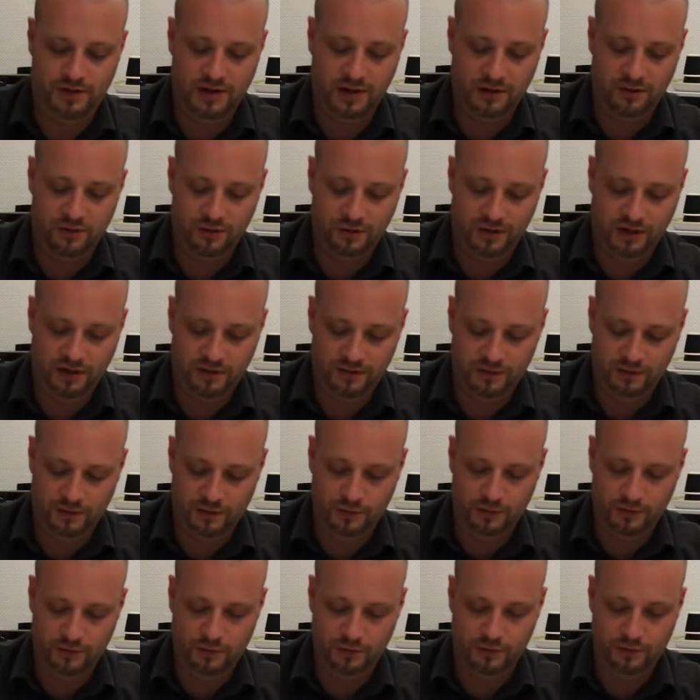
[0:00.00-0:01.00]
quelques
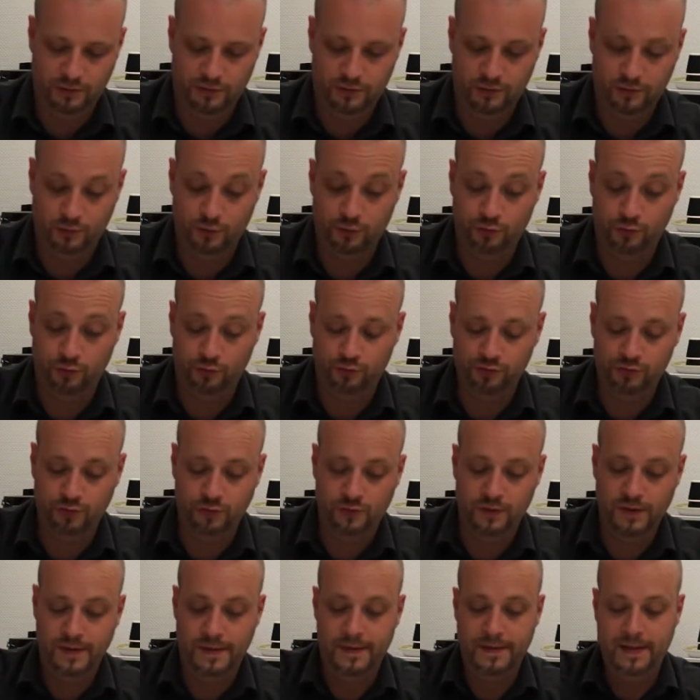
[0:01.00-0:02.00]
trésors dans le,
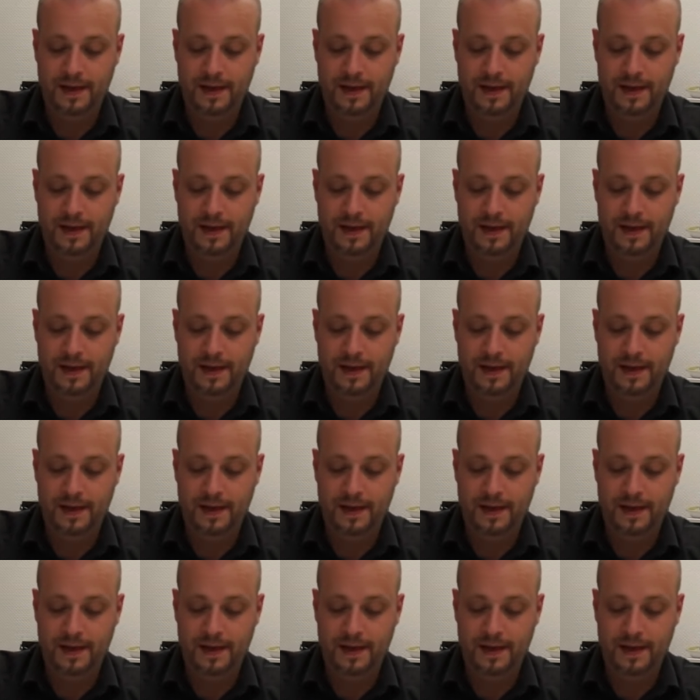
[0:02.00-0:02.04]
donjon.